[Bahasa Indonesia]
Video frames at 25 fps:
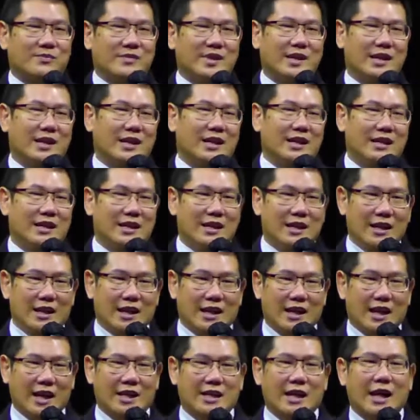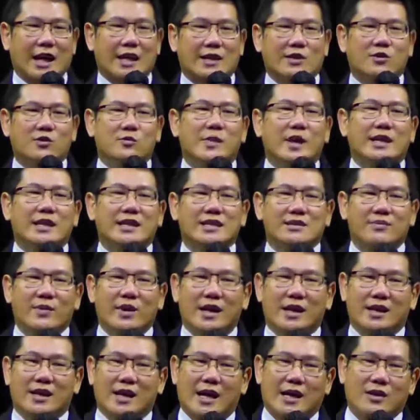Ya. Kata-katamu manis
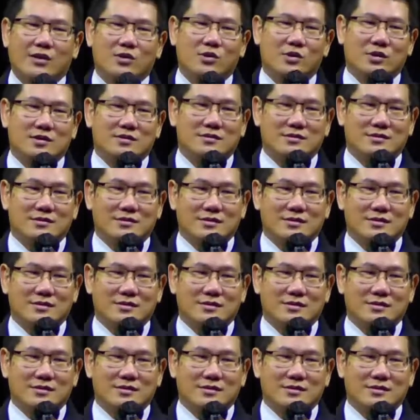bagaikan anggur.